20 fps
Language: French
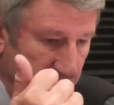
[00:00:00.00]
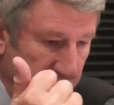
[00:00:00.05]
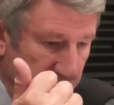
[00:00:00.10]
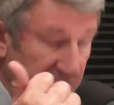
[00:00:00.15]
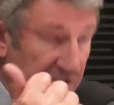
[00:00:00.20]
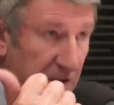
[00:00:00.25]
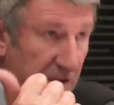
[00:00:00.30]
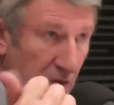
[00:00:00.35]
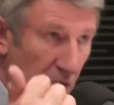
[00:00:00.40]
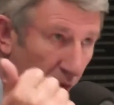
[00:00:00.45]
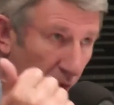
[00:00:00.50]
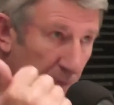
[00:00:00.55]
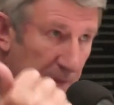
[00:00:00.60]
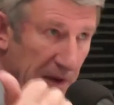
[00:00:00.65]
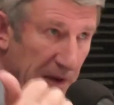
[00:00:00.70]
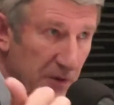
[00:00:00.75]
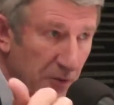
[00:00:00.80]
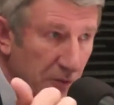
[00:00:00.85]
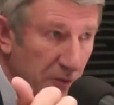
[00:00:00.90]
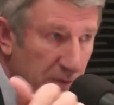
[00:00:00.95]
parce qu'ils ne l'ont
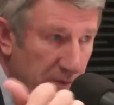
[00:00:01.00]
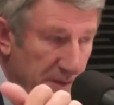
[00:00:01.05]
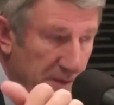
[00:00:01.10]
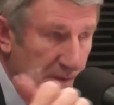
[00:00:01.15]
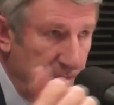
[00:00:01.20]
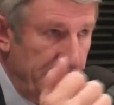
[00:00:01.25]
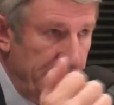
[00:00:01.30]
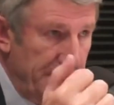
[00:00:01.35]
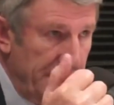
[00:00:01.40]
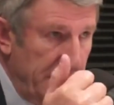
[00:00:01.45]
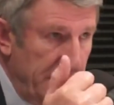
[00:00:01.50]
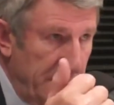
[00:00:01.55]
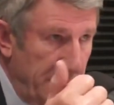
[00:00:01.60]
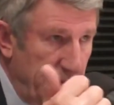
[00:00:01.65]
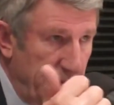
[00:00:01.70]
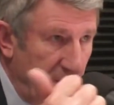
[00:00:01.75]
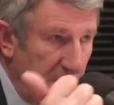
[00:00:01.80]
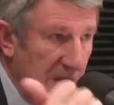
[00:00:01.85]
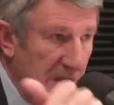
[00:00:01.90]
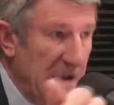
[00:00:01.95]
pas lu,
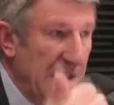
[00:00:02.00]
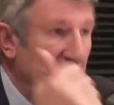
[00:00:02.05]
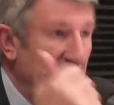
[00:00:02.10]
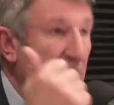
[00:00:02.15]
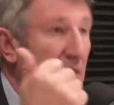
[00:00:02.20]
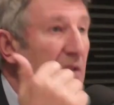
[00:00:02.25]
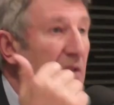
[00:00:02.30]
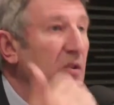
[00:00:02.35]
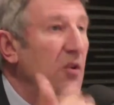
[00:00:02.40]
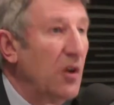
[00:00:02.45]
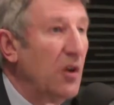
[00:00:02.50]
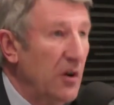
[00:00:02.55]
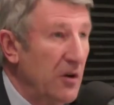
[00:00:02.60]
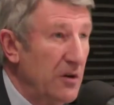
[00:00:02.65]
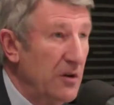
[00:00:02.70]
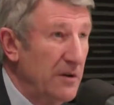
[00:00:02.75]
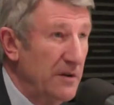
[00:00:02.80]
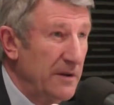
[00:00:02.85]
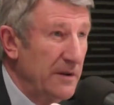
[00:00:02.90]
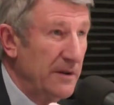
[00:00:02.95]
ce qu'il y a dans le
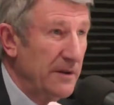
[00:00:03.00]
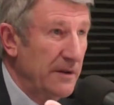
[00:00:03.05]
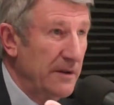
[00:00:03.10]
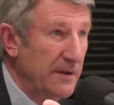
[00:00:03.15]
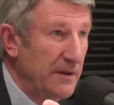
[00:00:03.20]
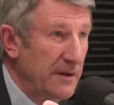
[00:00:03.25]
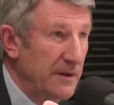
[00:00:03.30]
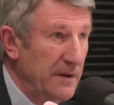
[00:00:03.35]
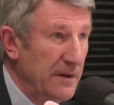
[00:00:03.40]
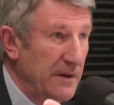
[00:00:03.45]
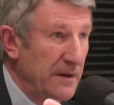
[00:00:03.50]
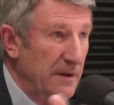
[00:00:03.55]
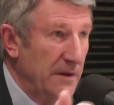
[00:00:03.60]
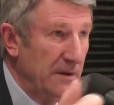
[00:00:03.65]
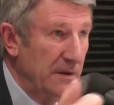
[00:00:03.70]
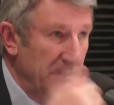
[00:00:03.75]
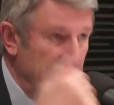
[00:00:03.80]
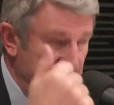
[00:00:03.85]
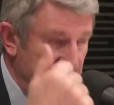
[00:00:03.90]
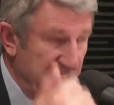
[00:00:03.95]
Coran,
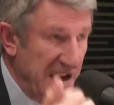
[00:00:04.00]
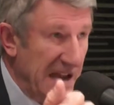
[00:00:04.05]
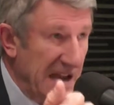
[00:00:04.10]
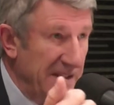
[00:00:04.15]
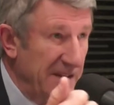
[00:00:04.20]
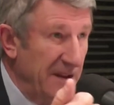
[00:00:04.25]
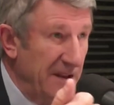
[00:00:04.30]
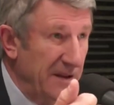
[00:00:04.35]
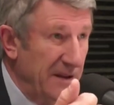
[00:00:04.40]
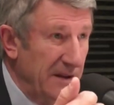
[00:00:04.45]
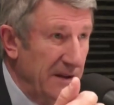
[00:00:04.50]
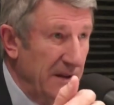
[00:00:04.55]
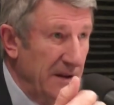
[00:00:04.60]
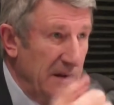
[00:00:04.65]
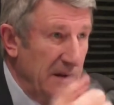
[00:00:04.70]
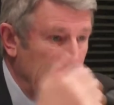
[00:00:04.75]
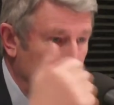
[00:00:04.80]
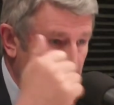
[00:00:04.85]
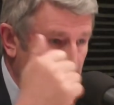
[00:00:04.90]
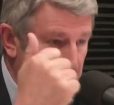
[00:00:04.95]
le djihad,
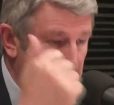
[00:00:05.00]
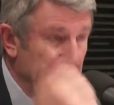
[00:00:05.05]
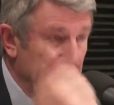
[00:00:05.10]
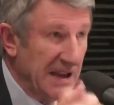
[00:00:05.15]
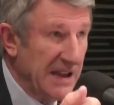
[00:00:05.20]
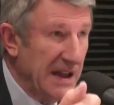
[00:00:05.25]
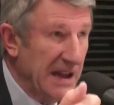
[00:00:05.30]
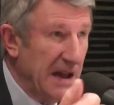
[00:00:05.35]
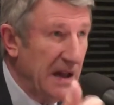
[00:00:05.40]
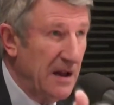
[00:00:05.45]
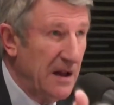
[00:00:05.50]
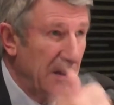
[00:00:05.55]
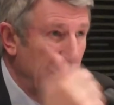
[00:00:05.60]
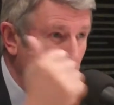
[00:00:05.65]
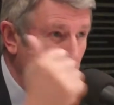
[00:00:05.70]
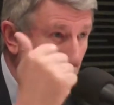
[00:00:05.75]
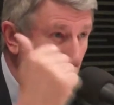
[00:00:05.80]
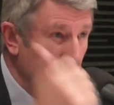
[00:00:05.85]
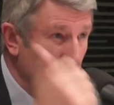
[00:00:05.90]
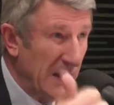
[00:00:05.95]
la charia,
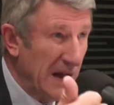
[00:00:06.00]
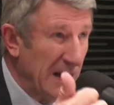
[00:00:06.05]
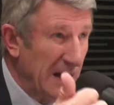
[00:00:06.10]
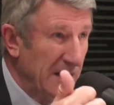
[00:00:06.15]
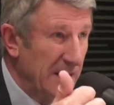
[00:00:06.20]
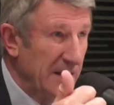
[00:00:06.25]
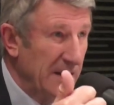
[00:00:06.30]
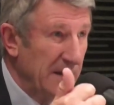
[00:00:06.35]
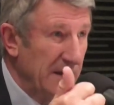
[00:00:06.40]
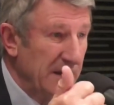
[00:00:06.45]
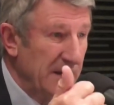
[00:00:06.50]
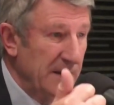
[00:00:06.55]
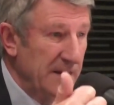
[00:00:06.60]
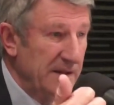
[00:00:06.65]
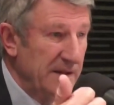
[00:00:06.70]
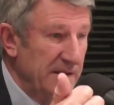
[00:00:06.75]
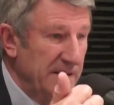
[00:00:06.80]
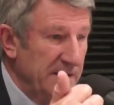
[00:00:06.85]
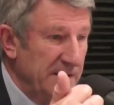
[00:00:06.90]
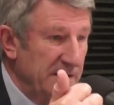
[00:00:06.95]
l'ouma,
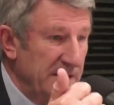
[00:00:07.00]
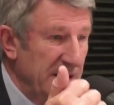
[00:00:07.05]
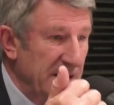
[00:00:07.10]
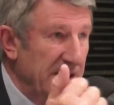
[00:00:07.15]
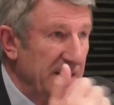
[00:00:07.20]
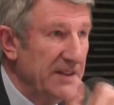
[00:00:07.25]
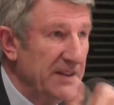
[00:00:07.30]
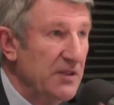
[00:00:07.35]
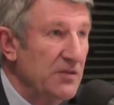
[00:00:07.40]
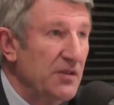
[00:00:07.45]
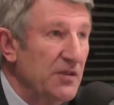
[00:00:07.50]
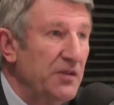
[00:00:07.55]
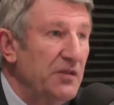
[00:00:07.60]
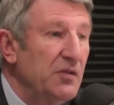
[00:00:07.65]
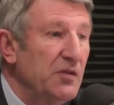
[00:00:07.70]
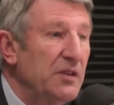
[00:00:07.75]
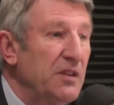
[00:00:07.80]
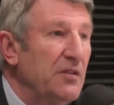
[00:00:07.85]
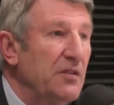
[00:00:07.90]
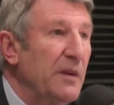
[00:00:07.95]
c'est-à-dire des
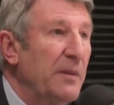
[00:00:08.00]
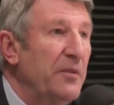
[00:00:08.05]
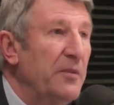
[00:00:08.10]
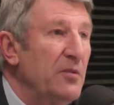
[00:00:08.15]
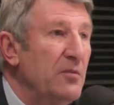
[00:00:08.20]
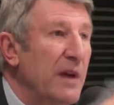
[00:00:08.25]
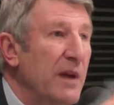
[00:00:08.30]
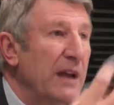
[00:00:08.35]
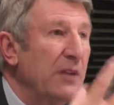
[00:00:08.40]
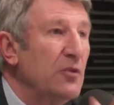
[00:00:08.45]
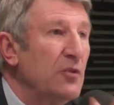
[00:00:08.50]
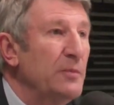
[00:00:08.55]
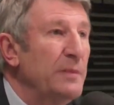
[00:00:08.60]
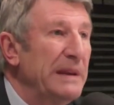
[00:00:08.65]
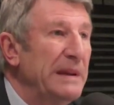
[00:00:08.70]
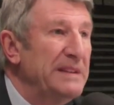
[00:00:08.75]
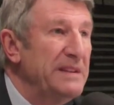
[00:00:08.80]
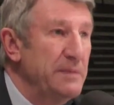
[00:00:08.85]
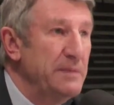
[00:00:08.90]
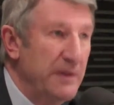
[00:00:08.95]
notions qui sont absolument
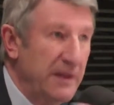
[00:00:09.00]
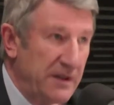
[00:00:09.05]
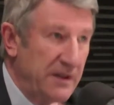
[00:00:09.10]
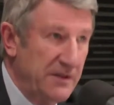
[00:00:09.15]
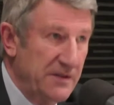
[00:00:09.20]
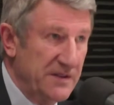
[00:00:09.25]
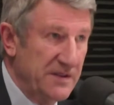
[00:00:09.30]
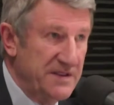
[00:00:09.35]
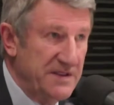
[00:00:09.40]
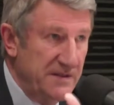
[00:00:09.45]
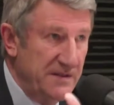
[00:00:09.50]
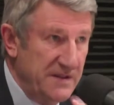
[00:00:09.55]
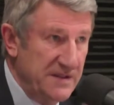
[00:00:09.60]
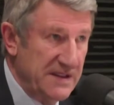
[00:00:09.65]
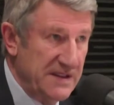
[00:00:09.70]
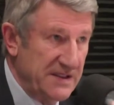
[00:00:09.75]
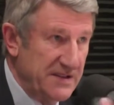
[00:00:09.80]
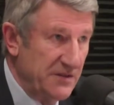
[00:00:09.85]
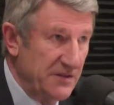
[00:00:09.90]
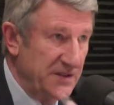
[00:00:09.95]
incompatibles avec notre
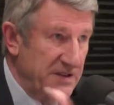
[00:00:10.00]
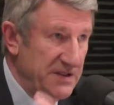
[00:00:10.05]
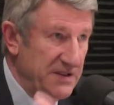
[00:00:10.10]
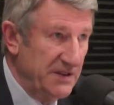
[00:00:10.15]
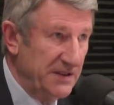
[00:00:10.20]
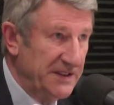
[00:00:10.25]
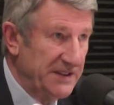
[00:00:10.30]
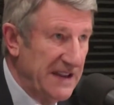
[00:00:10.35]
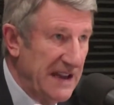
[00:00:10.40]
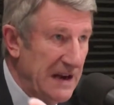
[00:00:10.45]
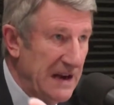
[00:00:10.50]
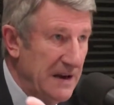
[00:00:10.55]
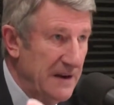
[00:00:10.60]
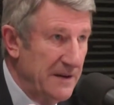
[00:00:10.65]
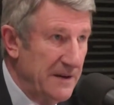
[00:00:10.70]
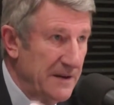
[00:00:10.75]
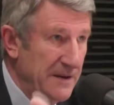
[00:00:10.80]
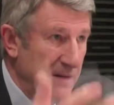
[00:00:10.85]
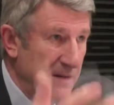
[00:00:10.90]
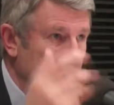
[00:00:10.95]
civilisation occidentale,
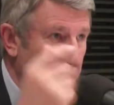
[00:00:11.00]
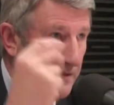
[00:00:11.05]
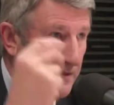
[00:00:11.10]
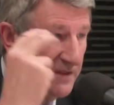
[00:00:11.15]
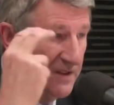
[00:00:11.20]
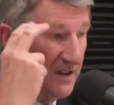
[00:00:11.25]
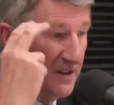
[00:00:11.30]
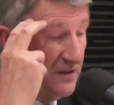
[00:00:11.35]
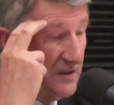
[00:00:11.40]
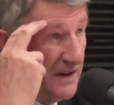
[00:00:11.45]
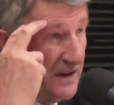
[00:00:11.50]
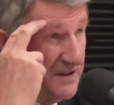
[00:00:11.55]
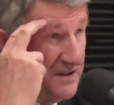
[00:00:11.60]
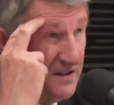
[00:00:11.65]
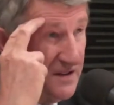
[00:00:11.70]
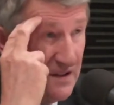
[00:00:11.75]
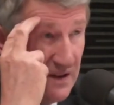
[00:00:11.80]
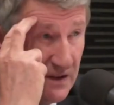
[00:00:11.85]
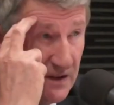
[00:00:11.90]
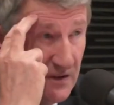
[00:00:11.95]
fondée sur la
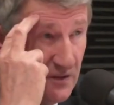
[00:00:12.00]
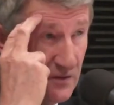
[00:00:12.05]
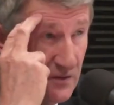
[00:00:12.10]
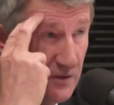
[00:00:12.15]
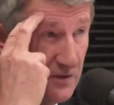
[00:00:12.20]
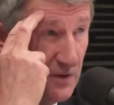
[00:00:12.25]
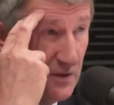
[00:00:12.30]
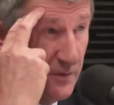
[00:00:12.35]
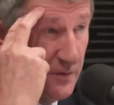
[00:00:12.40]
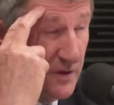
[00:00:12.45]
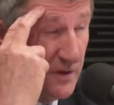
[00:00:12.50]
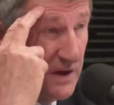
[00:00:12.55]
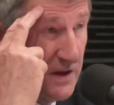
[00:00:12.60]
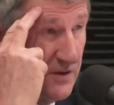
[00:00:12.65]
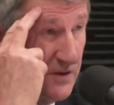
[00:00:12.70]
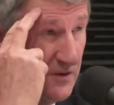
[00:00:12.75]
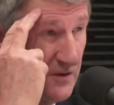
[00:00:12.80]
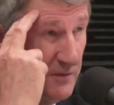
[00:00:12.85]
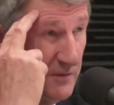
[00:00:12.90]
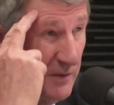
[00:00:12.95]
distinction du temporel
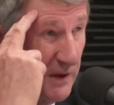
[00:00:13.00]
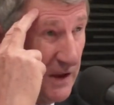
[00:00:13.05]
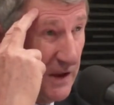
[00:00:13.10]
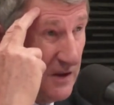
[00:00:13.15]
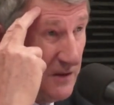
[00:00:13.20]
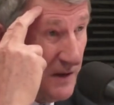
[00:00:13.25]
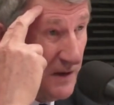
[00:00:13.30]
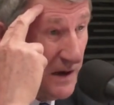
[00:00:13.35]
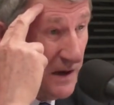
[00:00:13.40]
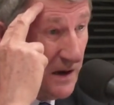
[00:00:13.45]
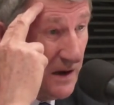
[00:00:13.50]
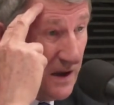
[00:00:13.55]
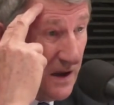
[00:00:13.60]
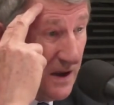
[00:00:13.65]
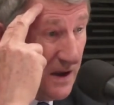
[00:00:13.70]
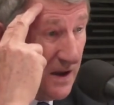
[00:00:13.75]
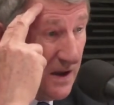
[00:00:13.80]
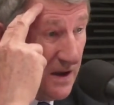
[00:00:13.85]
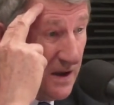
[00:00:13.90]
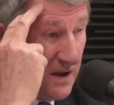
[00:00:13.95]
et du spirituel,
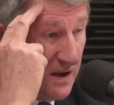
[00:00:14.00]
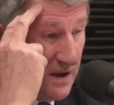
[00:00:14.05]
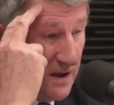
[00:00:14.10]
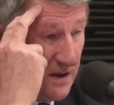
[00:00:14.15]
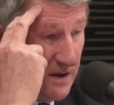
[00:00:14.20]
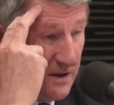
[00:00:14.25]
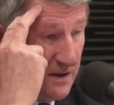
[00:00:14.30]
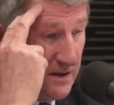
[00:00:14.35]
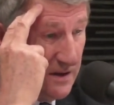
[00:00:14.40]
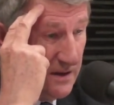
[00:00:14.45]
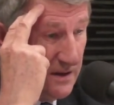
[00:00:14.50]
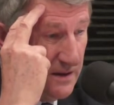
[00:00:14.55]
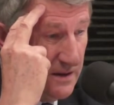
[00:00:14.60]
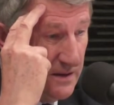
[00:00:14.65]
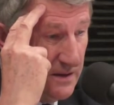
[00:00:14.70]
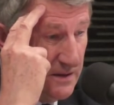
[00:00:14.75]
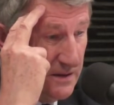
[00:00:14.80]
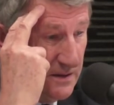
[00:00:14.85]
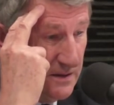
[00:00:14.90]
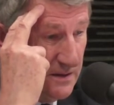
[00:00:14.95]

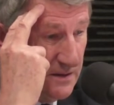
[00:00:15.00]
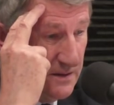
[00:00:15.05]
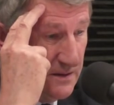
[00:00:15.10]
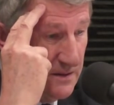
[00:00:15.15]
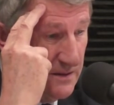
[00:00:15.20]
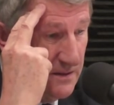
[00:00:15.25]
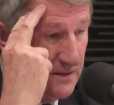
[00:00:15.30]
euh,